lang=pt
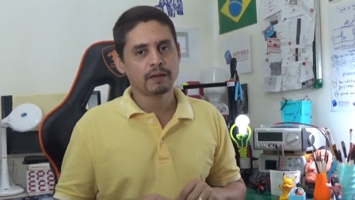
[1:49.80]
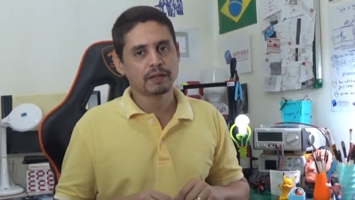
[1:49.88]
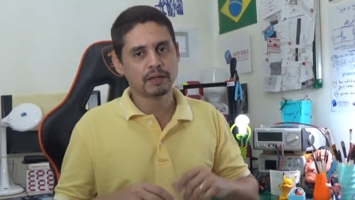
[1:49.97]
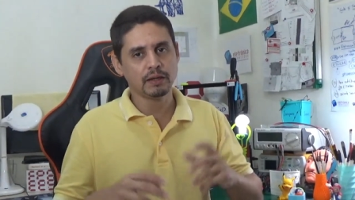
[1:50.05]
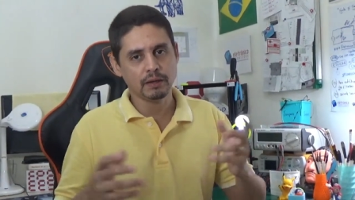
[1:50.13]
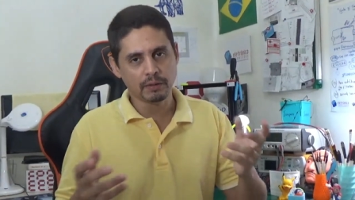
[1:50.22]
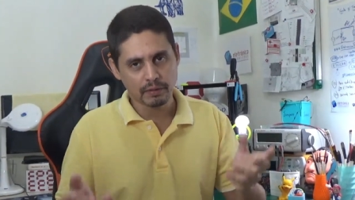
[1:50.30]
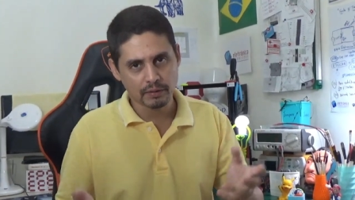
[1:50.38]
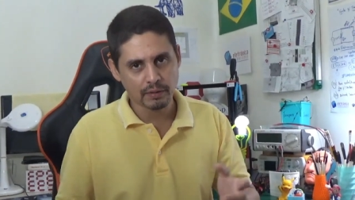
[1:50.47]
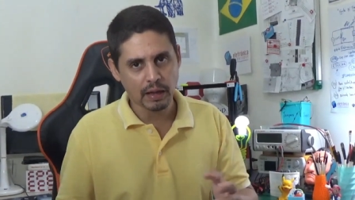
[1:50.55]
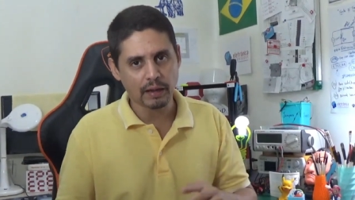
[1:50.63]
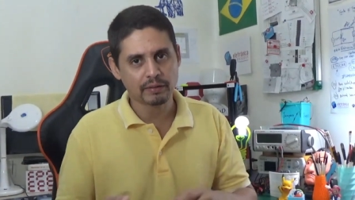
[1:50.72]
que
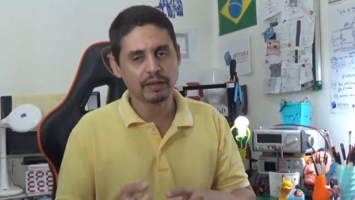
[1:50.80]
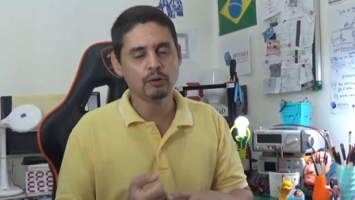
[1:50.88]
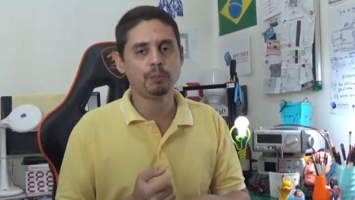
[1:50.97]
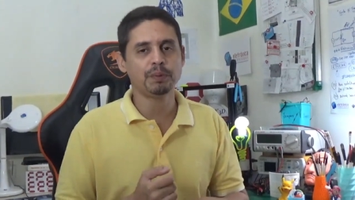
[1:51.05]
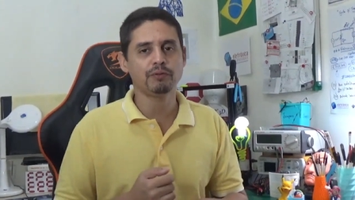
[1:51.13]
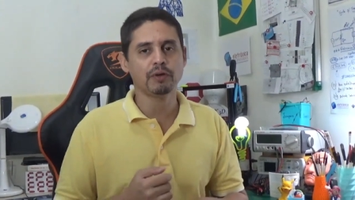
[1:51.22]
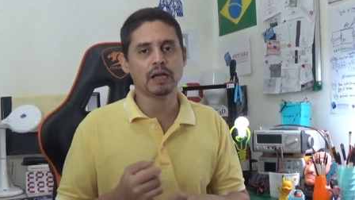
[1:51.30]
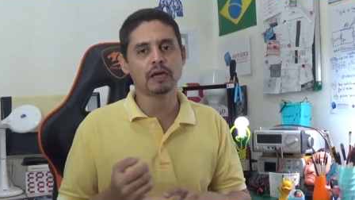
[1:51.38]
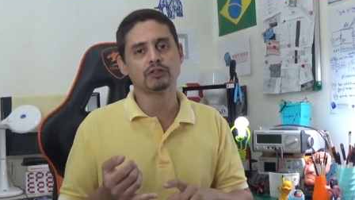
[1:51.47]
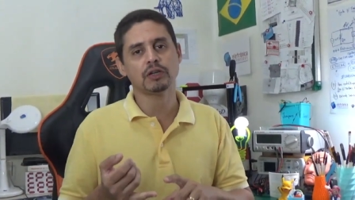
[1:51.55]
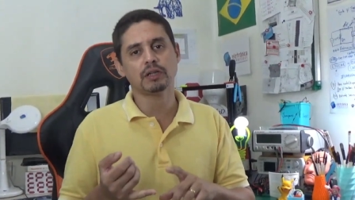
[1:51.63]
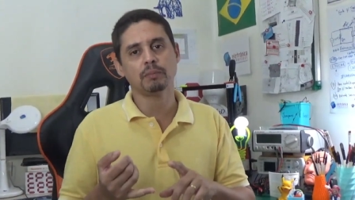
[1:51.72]
tem o
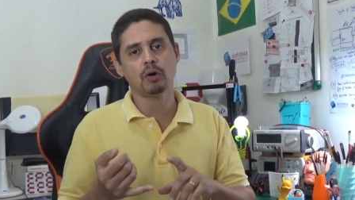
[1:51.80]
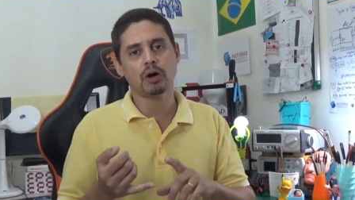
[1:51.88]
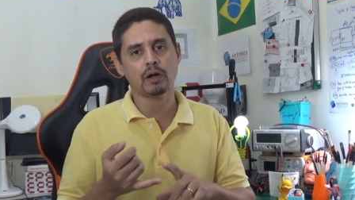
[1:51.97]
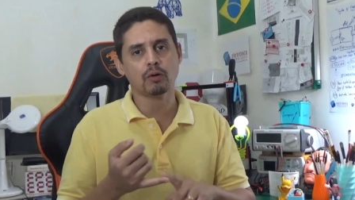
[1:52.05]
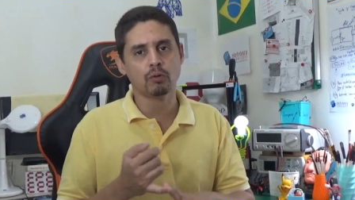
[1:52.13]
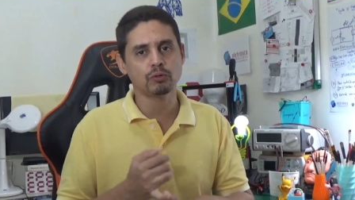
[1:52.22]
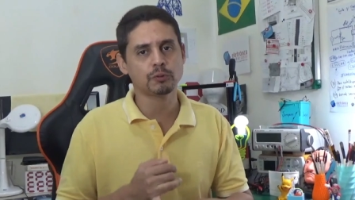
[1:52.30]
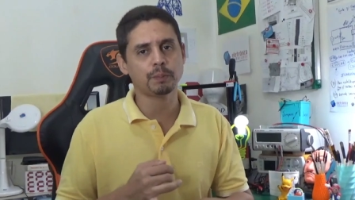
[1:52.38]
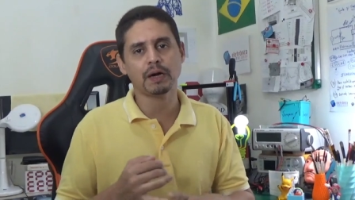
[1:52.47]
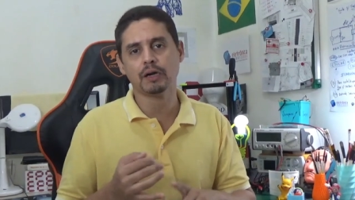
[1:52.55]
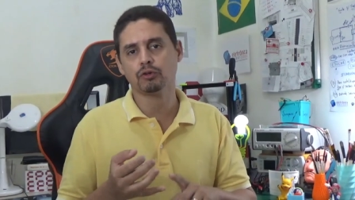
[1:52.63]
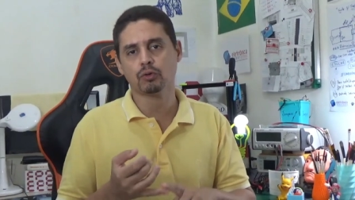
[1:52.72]
privilégio ainda, mora com os
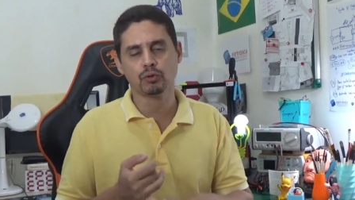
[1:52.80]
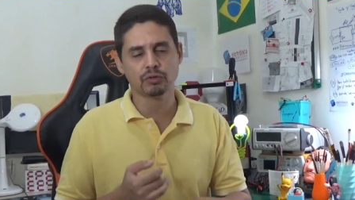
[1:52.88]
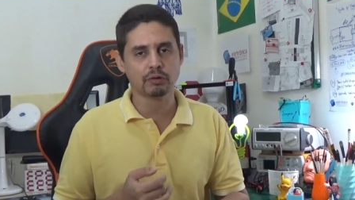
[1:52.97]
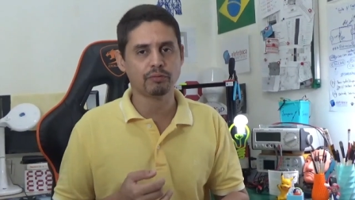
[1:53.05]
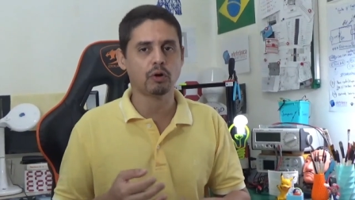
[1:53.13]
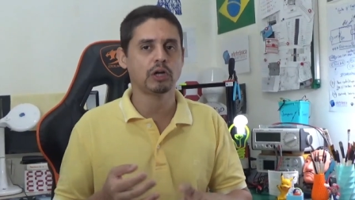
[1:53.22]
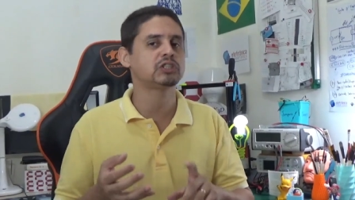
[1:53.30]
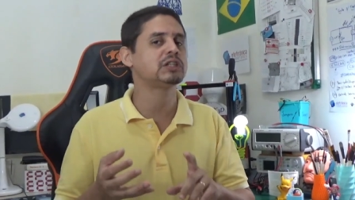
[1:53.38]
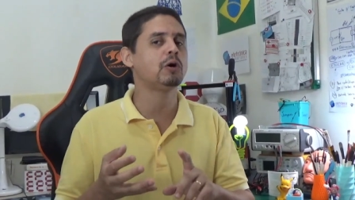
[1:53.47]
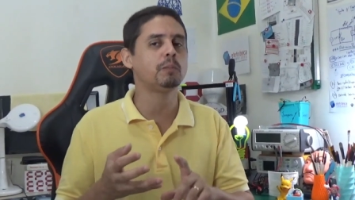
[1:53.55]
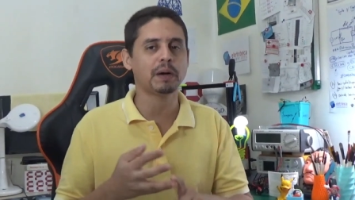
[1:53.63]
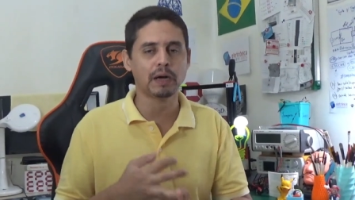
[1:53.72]
pais ou com os avós,
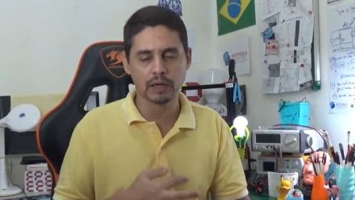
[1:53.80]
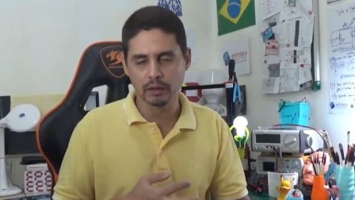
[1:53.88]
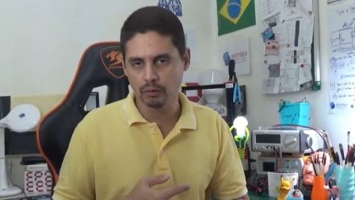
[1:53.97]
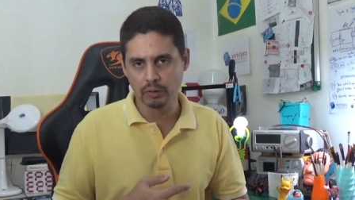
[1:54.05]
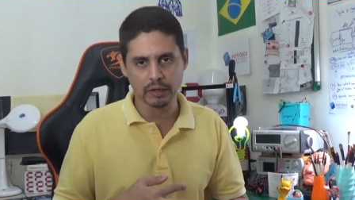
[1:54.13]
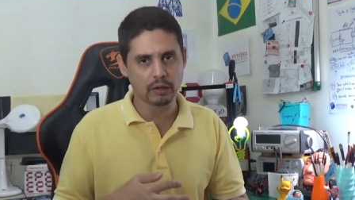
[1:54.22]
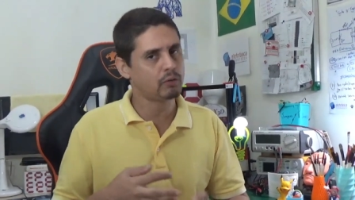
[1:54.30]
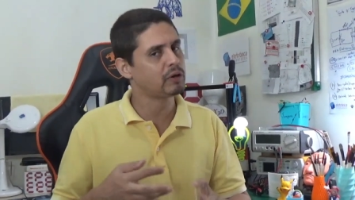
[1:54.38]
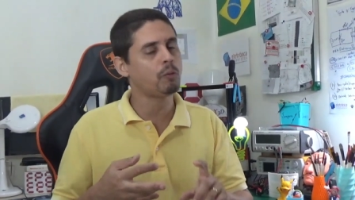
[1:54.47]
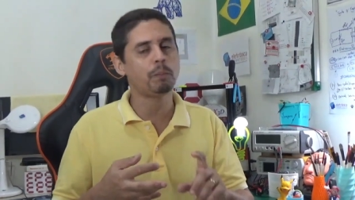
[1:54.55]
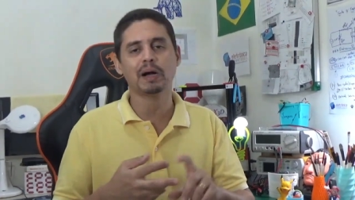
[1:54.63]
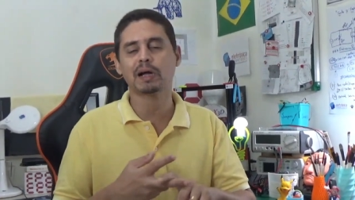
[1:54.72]
não paga aluguel,
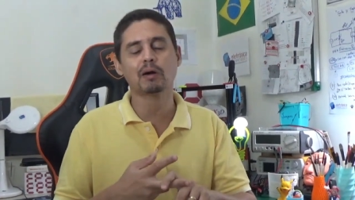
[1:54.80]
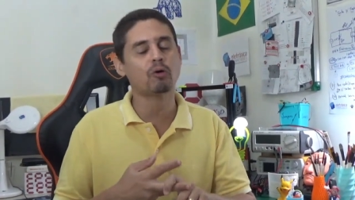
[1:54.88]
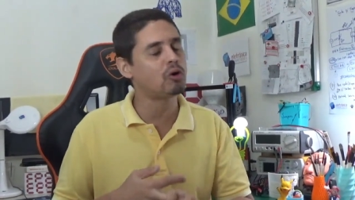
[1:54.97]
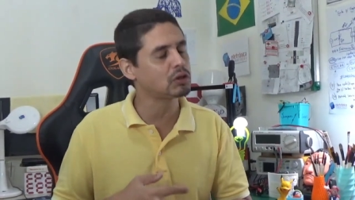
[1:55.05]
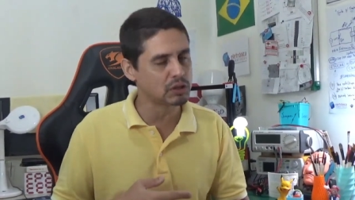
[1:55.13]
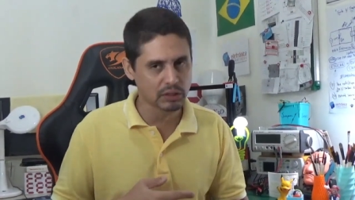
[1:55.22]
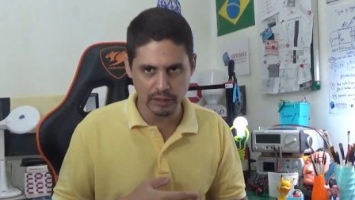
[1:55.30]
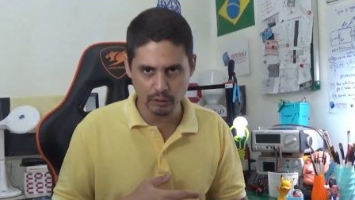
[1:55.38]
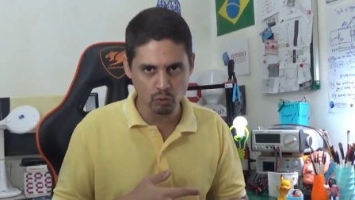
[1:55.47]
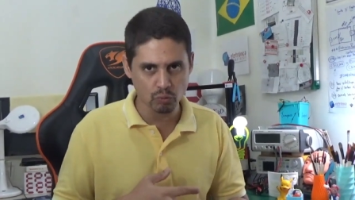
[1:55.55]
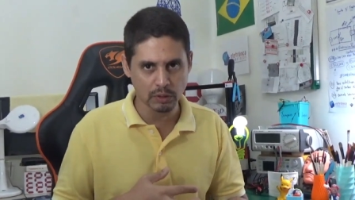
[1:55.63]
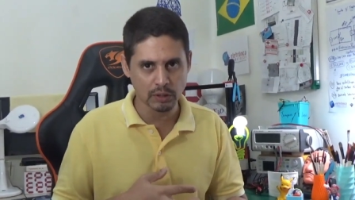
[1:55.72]
não paga conta
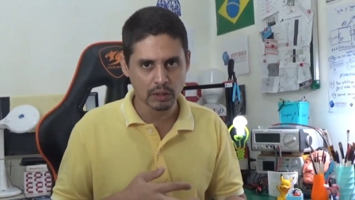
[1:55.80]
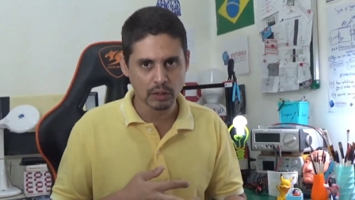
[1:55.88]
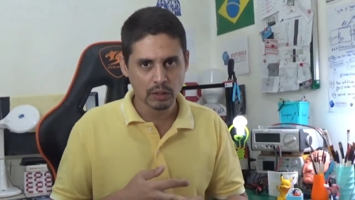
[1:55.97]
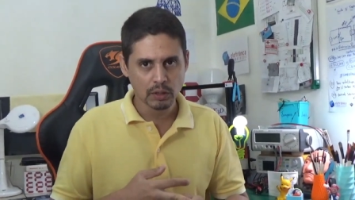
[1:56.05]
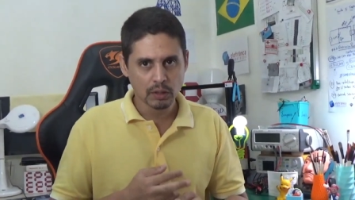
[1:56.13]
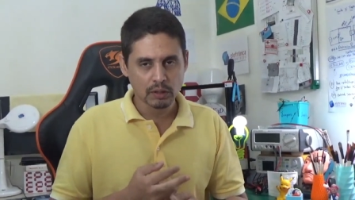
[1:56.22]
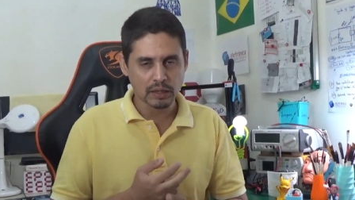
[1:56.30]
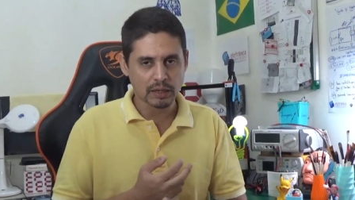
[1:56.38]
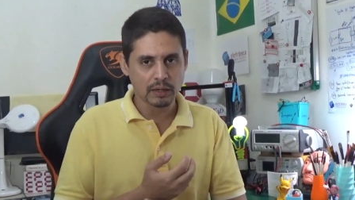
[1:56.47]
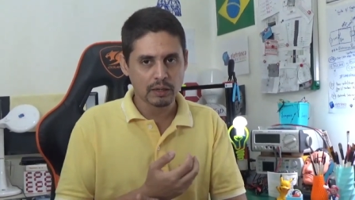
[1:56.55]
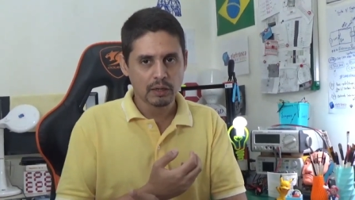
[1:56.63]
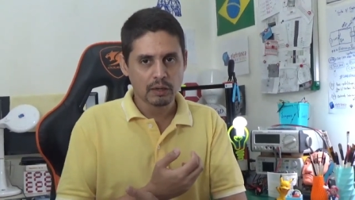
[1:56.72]
nenhuma,
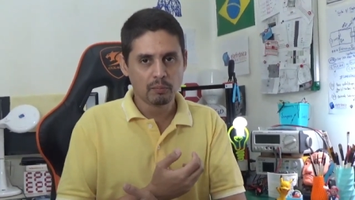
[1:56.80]
tá?